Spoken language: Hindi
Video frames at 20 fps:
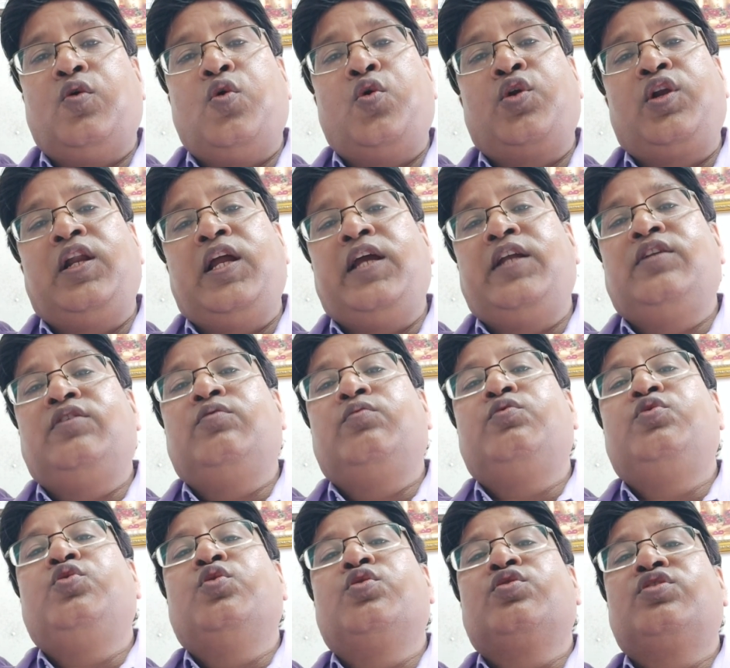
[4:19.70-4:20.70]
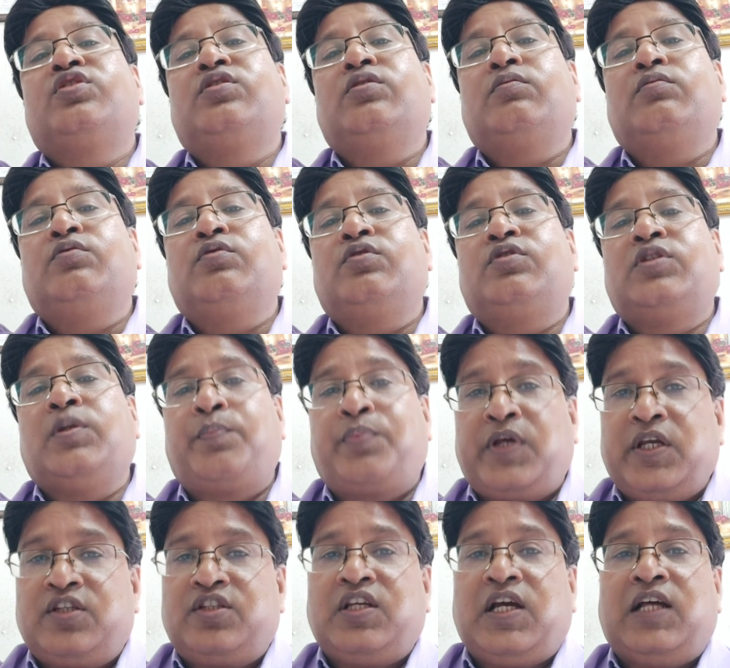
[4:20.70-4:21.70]
ऑनलाइन जो
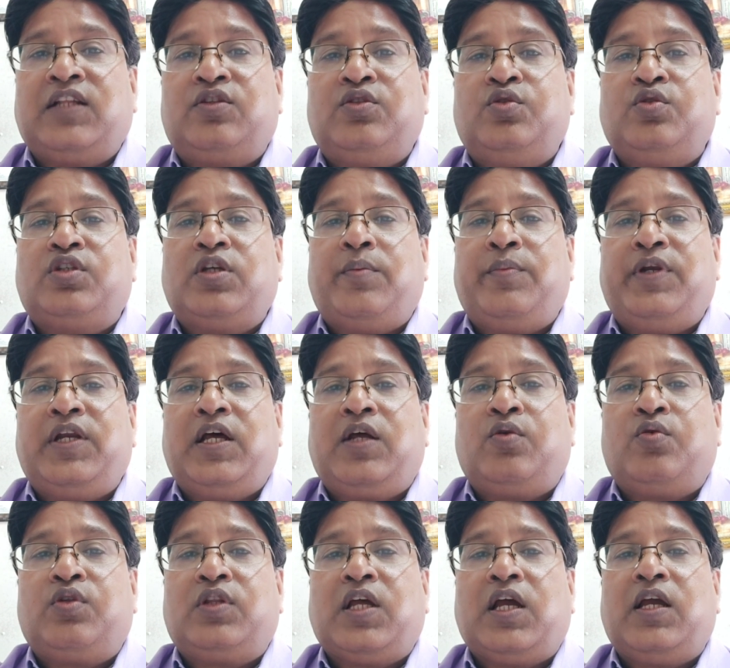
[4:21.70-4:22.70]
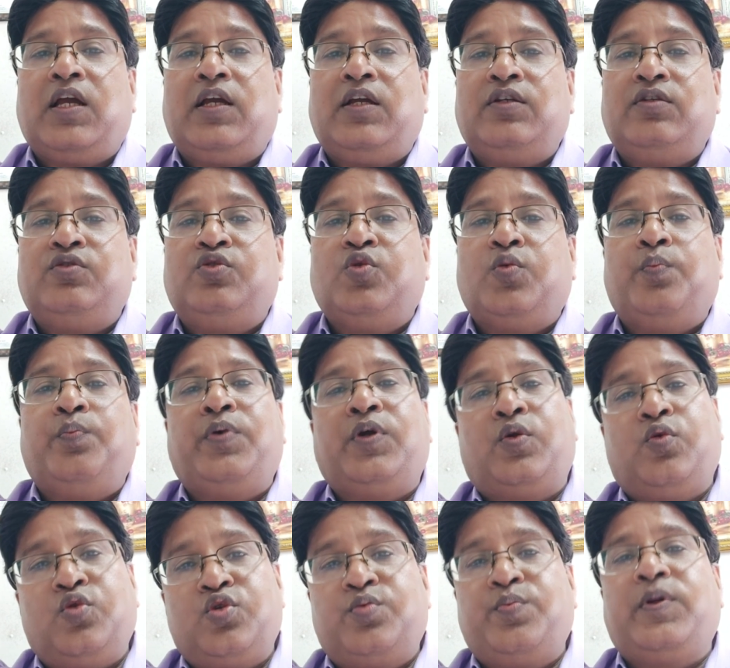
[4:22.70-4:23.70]
सबके साथ जो सेमिनार होता है जूम पर
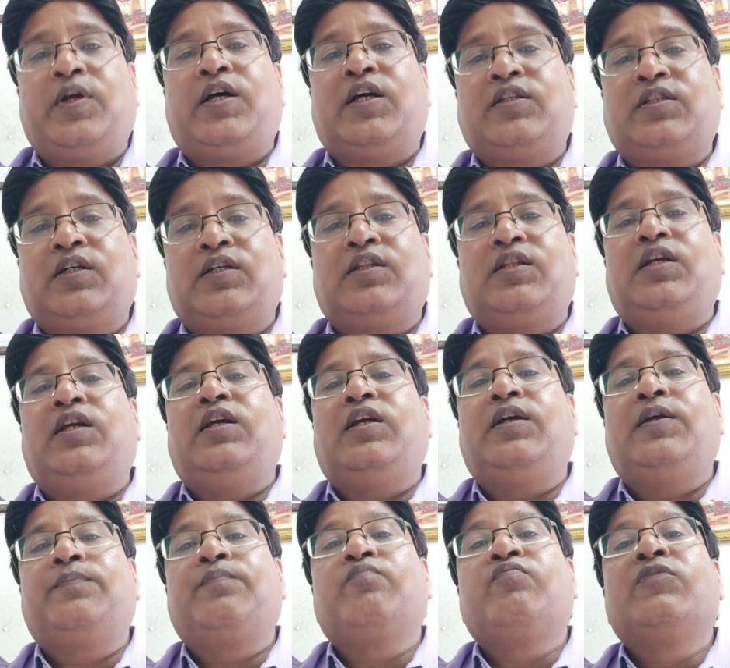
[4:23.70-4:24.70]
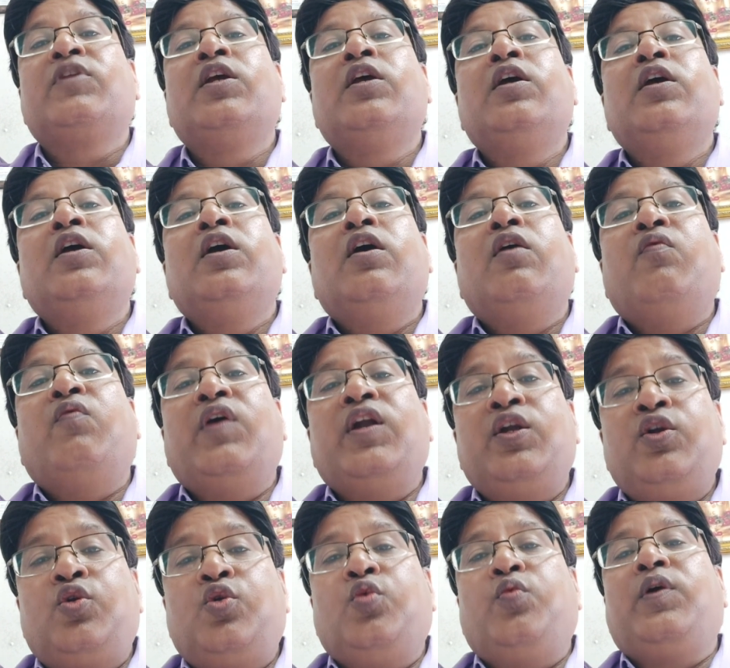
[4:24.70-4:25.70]
उसमें कर सकते हैं
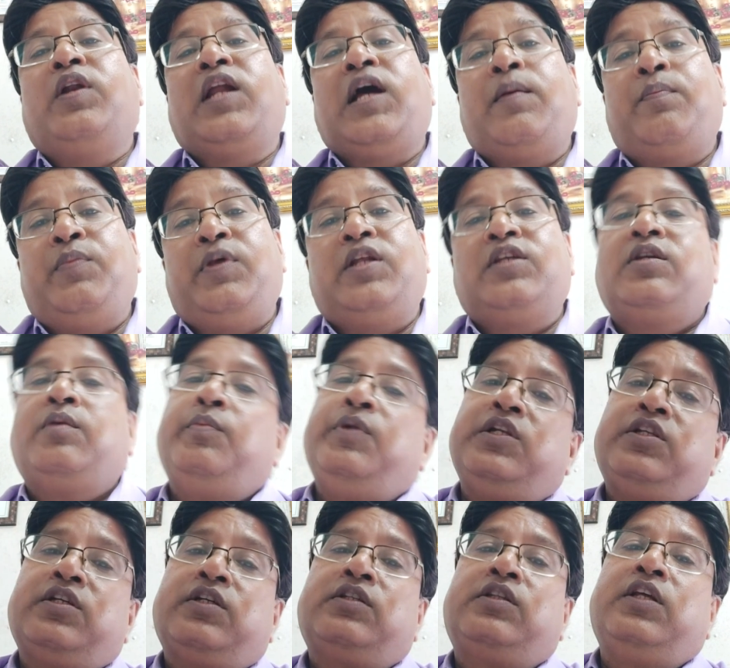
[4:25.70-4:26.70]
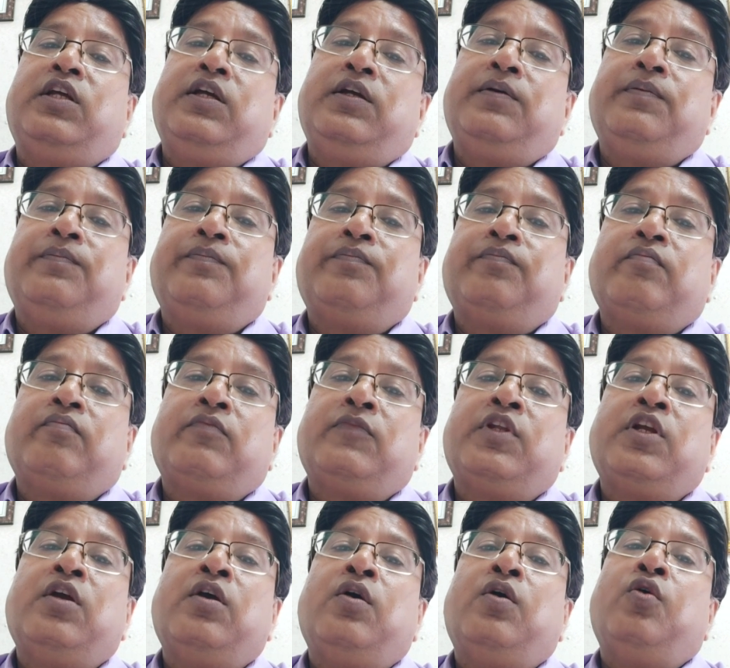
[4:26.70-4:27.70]
वन टू वन आप मेरे से मिल सकते
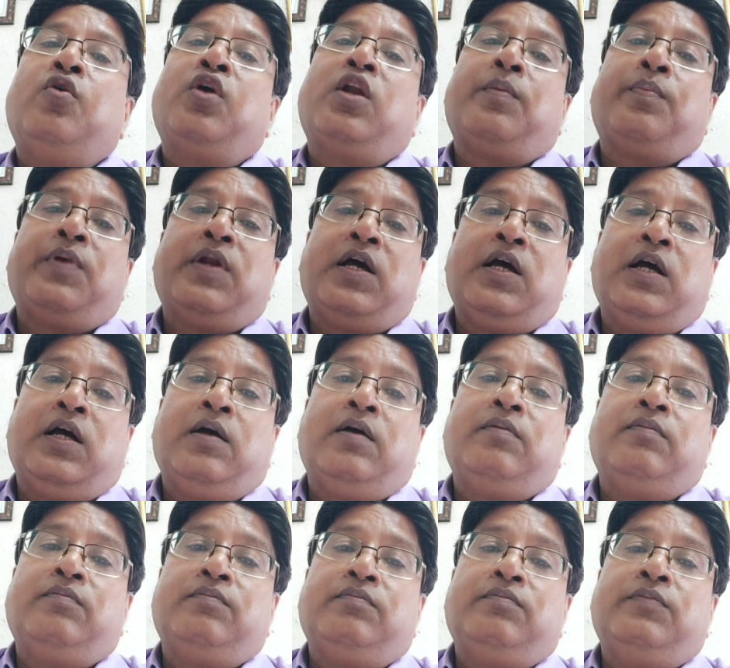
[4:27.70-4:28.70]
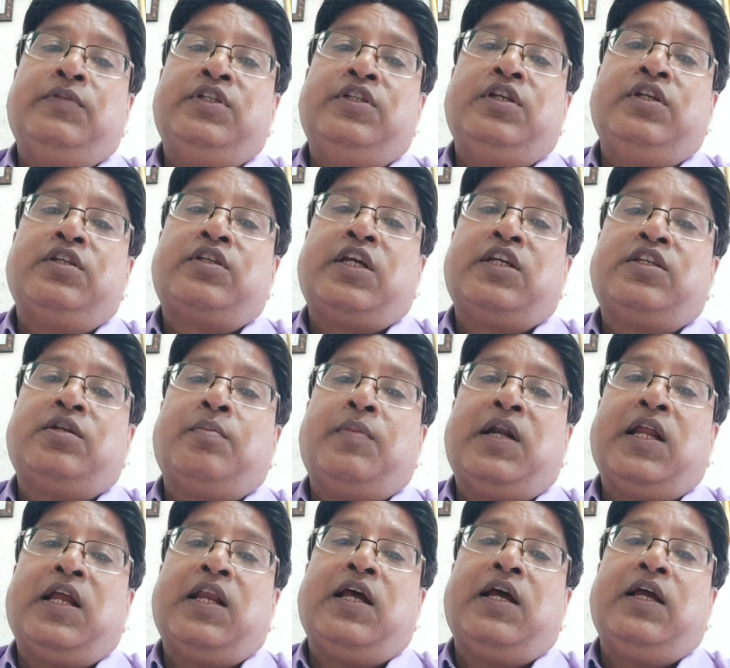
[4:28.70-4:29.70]
हैं और अपना बिजनेस कैसे
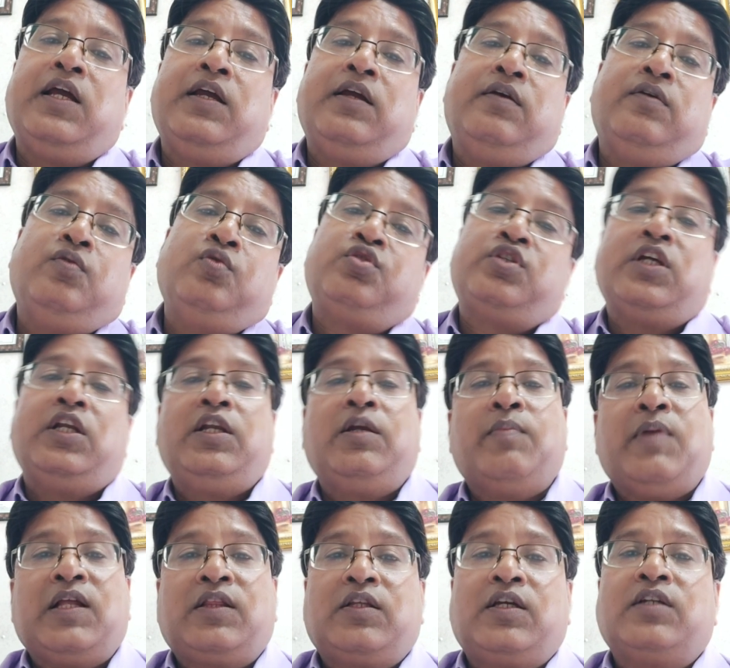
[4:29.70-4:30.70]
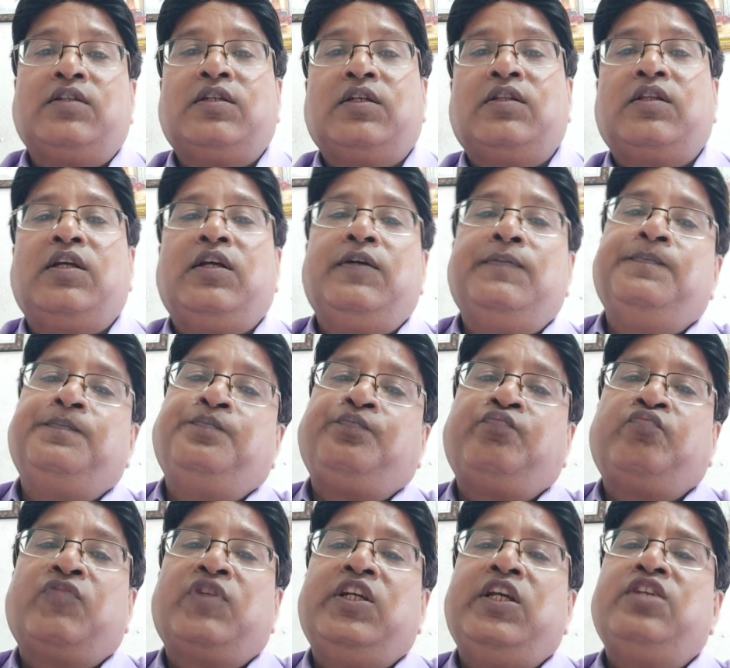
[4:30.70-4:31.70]
बढ़ाना है उसके लिए बात कर सकते हैं
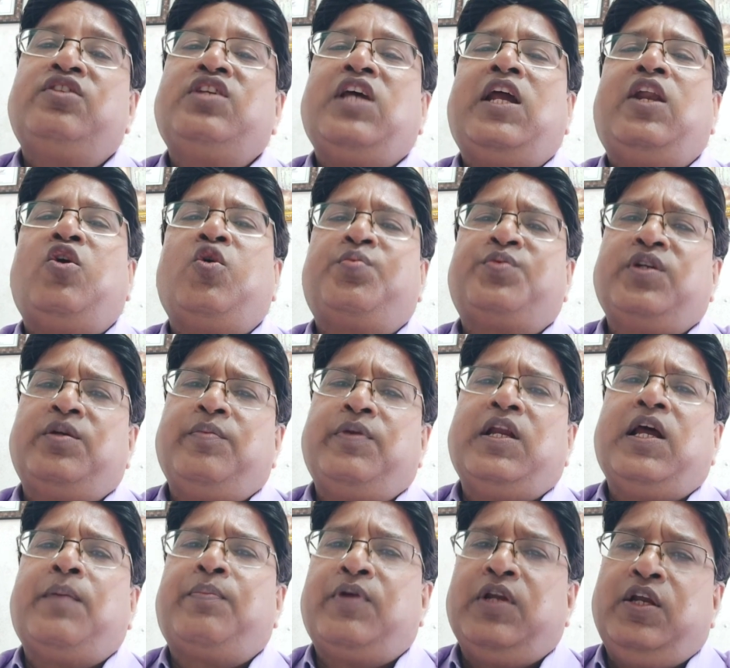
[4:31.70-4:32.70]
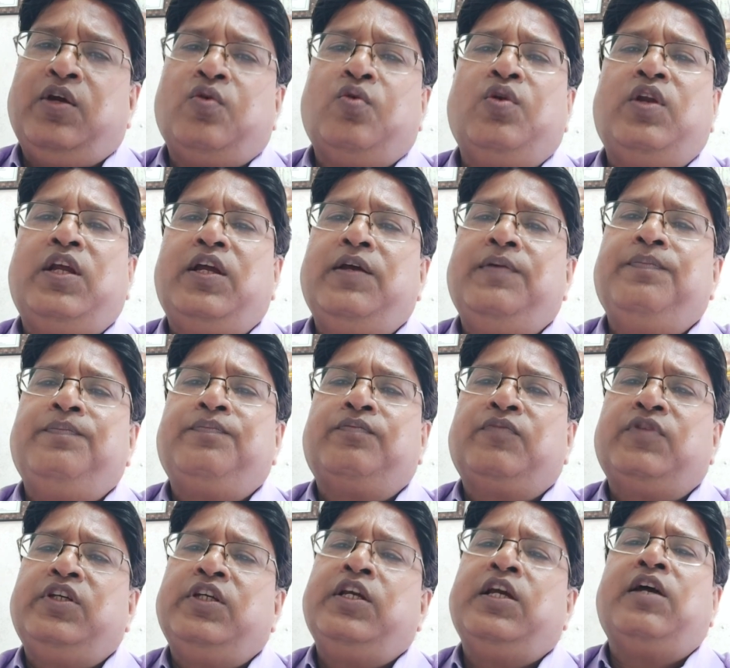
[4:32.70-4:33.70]
ये सारे ऑप्शन मैंने आपके लिए खोले
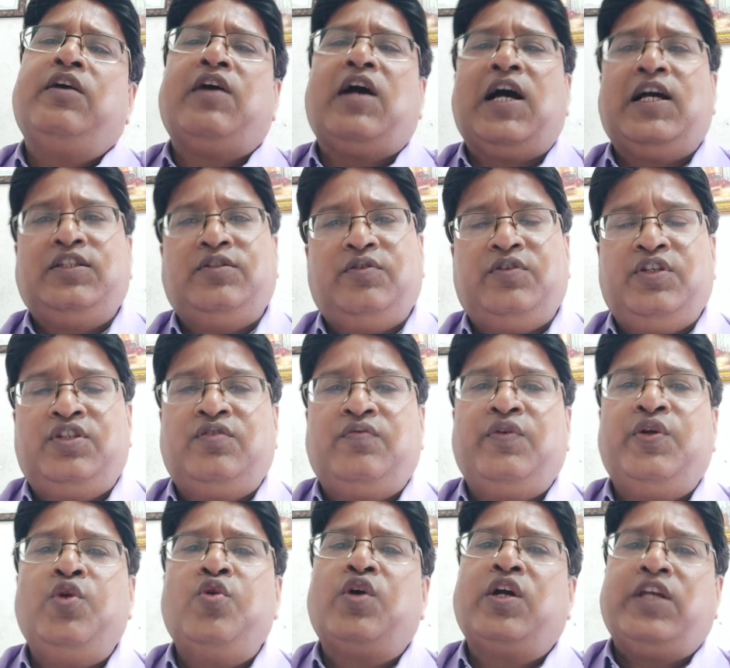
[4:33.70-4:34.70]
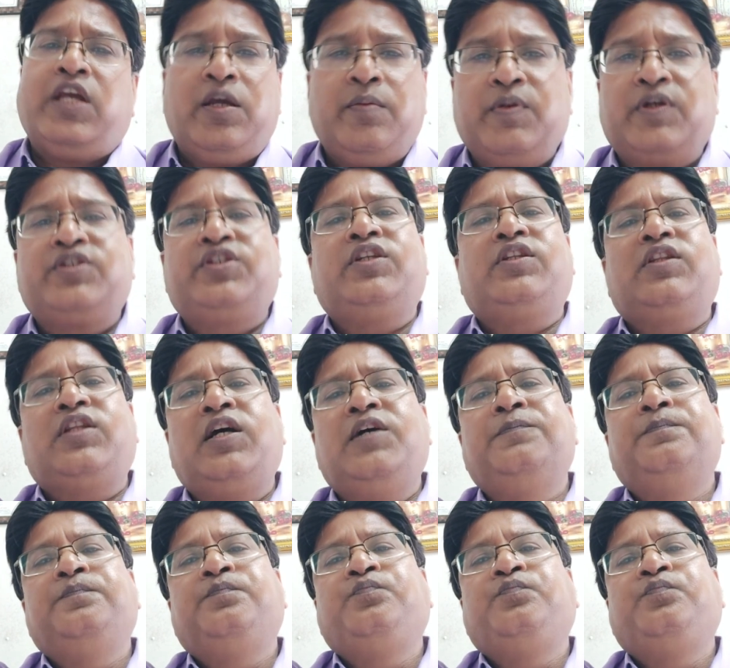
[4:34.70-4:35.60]
ये आज इस वीडियो का यही मकसद था